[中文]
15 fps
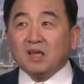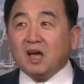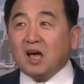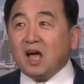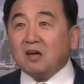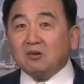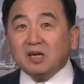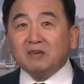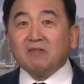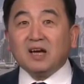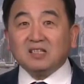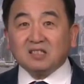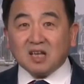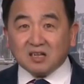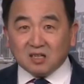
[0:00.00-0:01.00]
还有另外
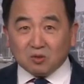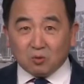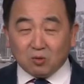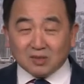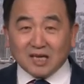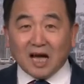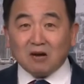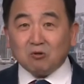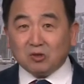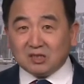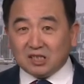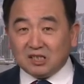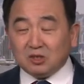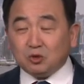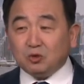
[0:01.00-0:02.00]
三个国家或
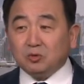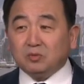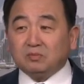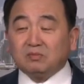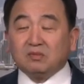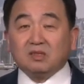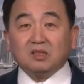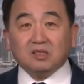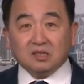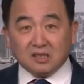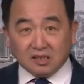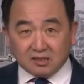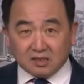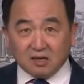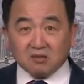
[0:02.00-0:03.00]
地区，
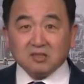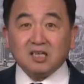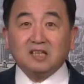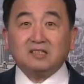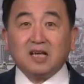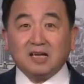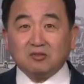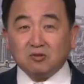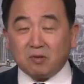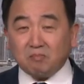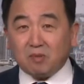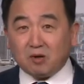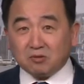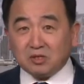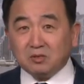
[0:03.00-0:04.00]
截止到现在算
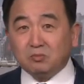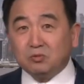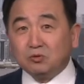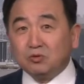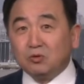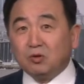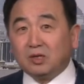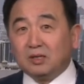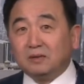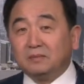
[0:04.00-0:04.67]
保持不错的。